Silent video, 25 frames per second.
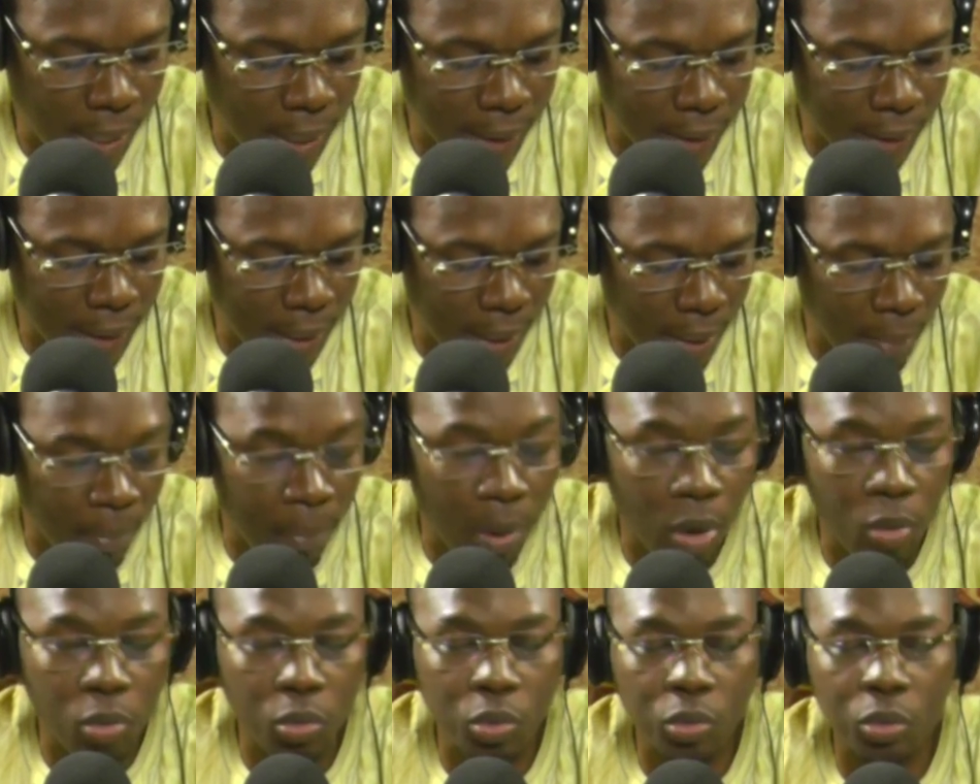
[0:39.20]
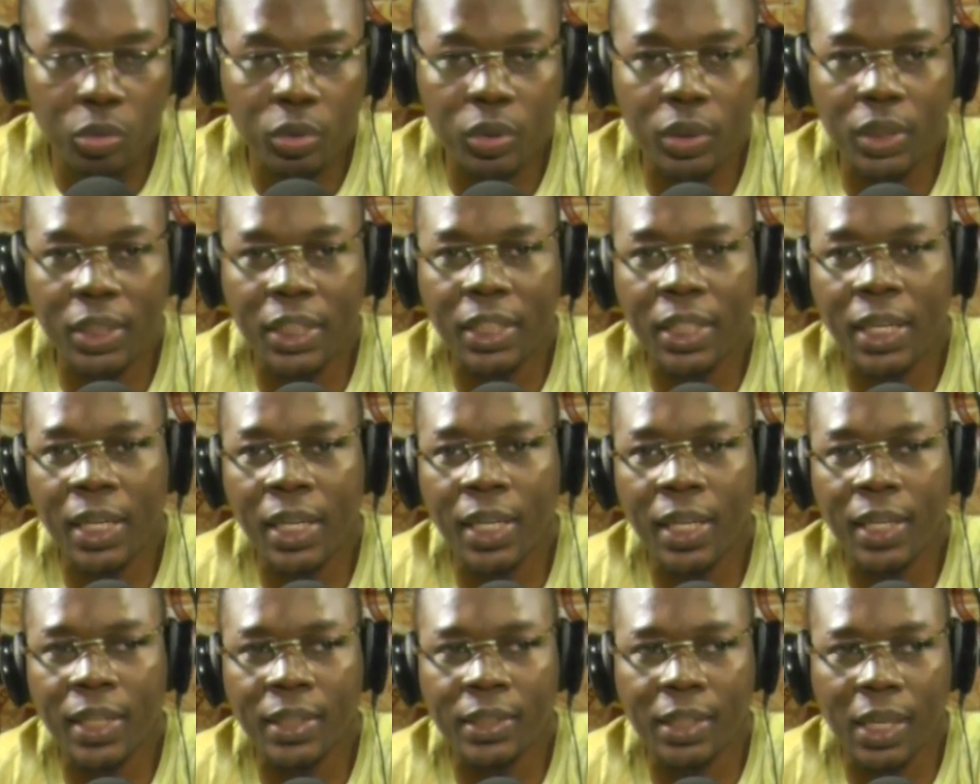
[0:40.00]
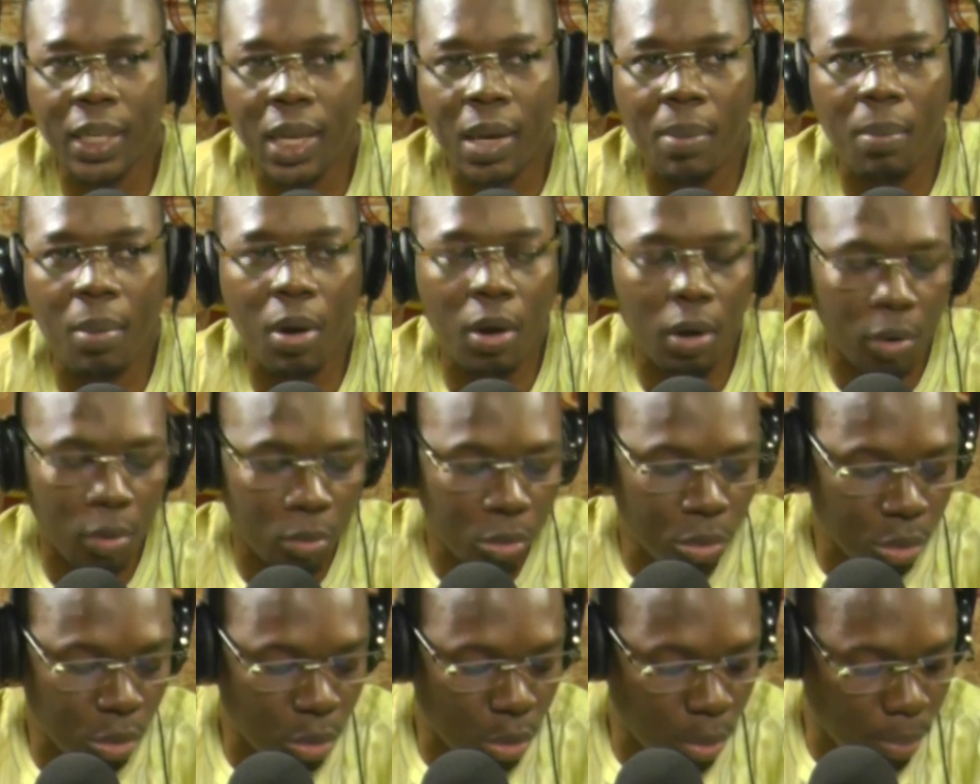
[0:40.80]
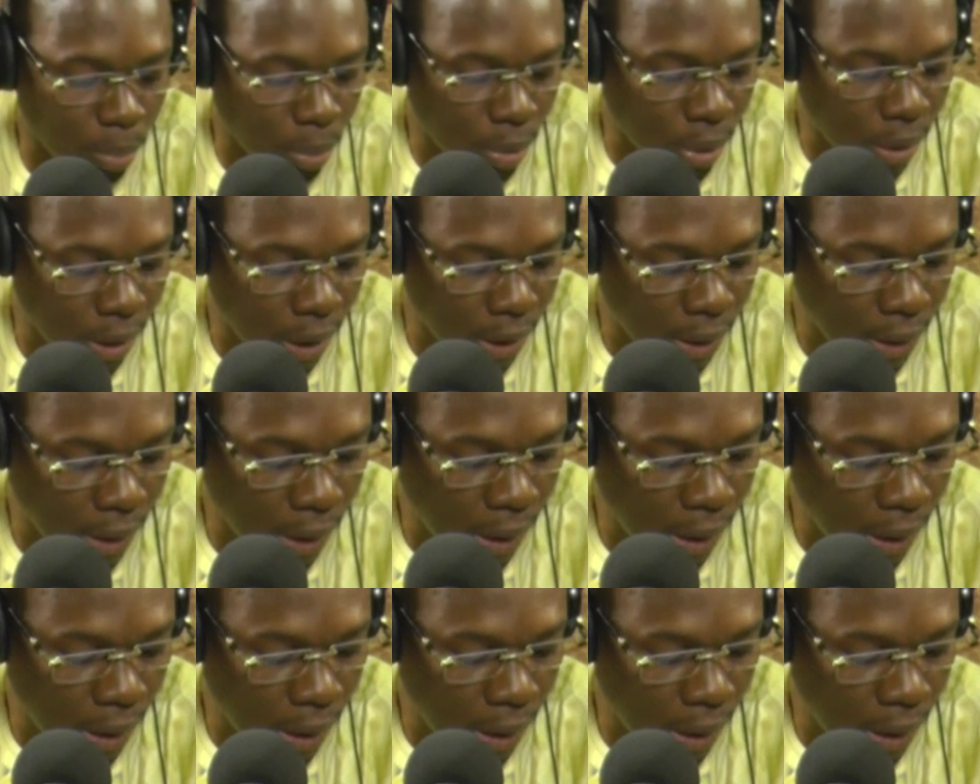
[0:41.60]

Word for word: Katra Maouloud, qui est certainement en route pour cette